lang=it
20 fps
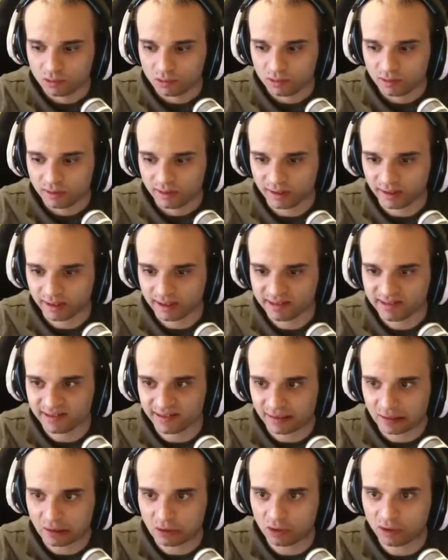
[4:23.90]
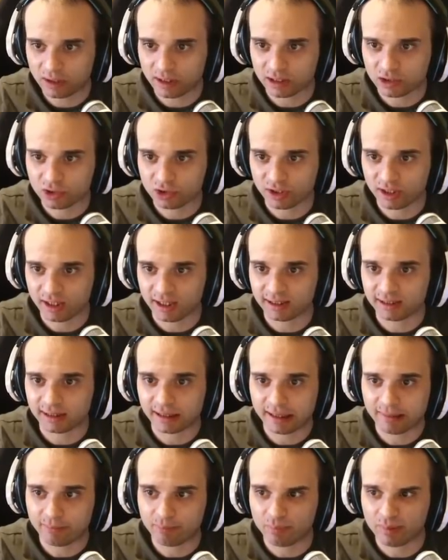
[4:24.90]
Anche se ancora c'è la
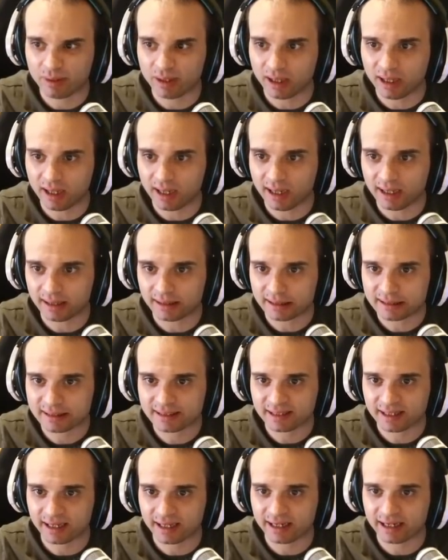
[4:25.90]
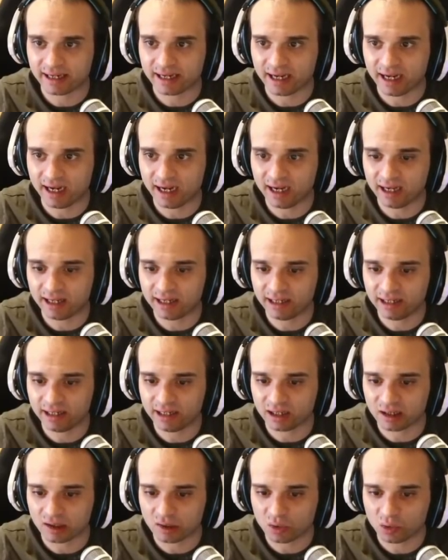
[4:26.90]
trebbia da scaricare,
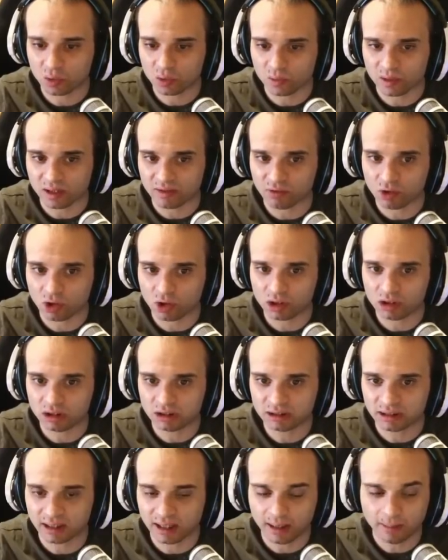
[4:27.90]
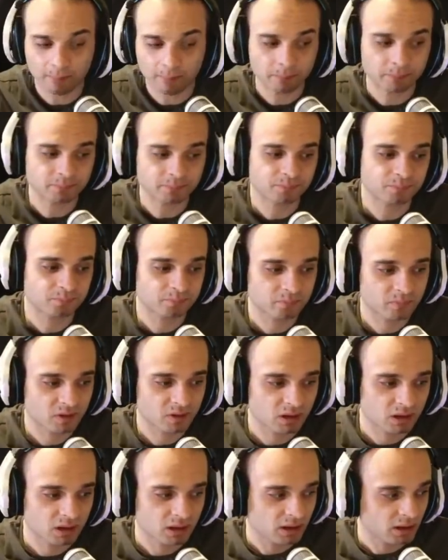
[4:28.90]
ancora una volta.
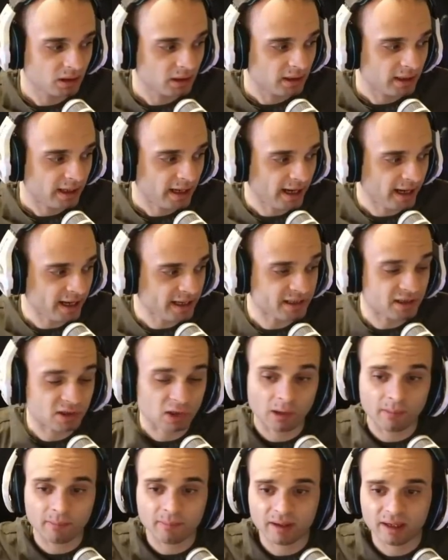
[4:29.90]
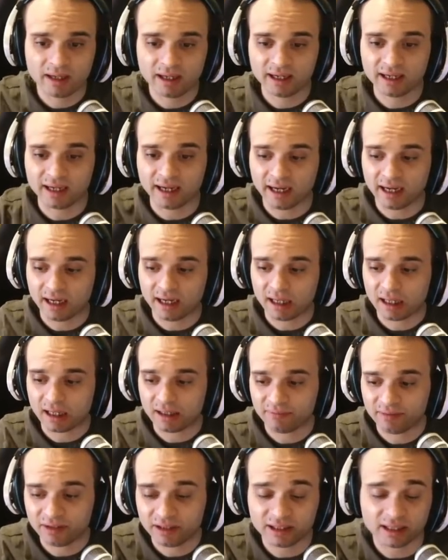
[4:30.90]
E insomma,
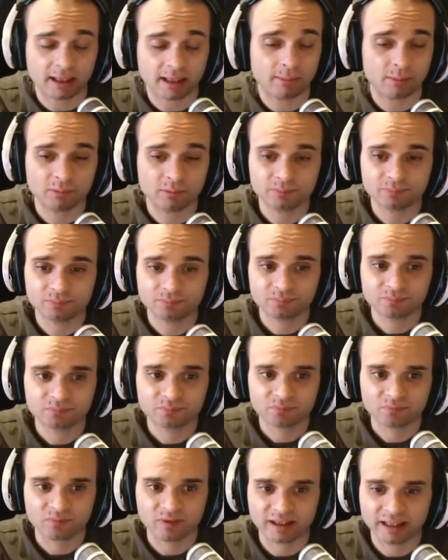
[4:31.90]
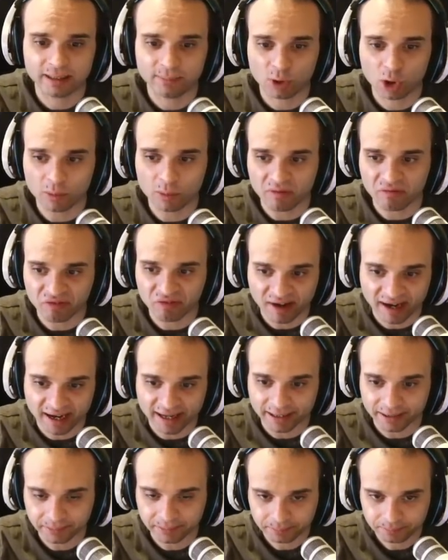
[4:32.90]
raga, vediamo. Vediamo come
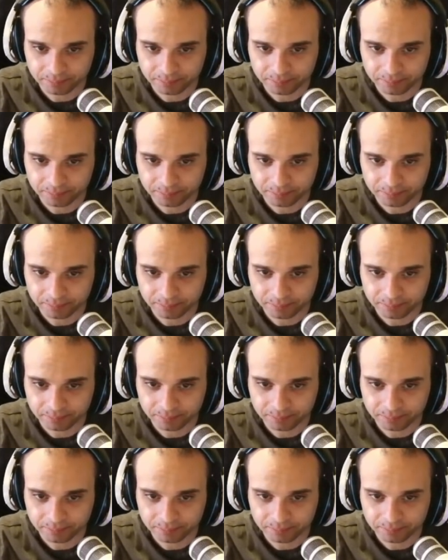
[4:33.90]
fare.